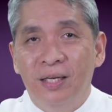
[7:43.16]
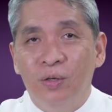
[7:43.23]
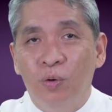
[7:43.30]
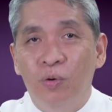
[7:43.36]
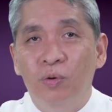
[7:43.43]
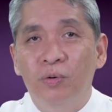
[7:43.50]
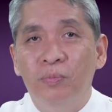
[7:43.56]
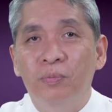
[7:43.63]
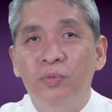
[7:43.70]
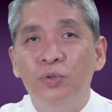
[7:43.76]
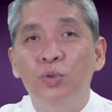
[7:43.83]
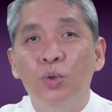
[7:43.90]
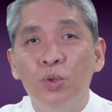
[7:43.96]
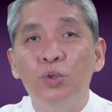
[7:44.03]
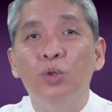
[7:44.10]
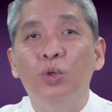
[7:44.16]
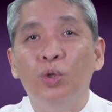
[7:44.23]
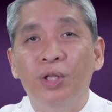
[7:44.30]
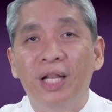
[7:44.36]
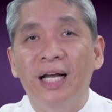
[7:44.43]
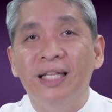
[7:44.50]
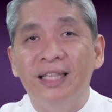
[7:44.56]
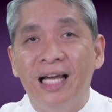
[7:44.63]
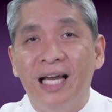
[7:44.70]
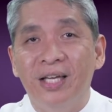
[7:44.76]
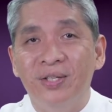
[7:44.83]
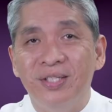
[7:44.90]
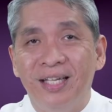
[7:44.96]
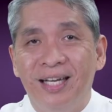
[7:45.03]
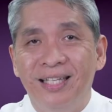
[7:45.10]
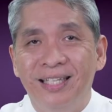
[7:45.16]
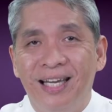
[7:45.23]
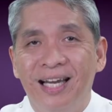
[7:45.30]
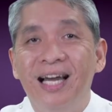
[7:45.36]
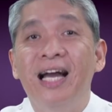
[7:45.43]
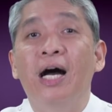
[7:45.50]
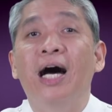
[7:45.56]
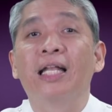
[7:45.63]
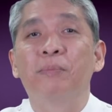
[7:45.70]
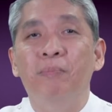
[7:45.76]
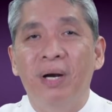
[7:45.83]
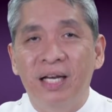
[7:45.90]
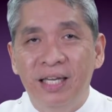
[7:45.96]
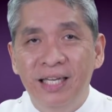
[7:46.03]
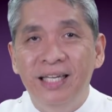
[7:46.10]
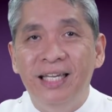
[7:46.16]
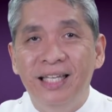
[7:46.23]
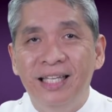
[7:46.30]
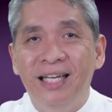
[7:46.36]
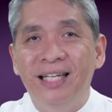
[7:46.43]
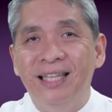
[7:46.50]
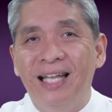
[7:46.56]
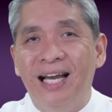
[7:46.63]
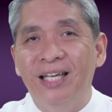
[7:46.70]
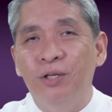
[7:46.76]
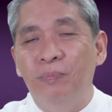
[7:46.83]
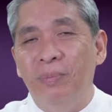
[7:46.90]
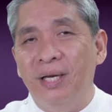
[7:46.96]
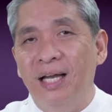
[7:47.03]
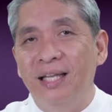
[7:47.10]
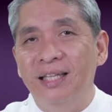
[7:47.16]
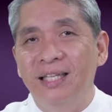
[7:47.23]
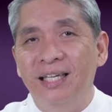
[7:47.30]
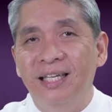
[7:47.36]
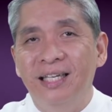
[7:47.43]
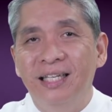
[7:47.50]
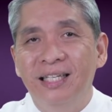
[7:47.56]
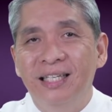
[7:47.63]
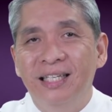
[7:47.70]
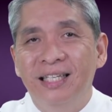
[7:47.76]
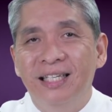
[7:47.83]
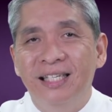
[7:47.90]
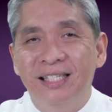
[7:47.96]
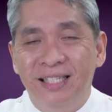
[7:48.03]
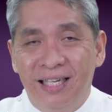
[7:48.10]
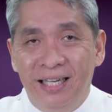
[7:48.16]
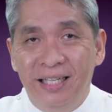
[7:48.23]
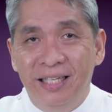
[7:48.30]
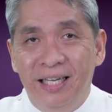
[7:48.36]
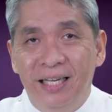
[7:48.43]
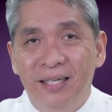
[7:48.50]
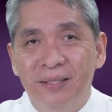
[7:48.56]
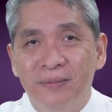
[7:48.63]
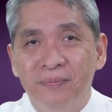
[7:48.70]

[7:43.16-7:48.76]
kung susunod lang tayo sa Kanya at makikinig tayo parati sa Kanya.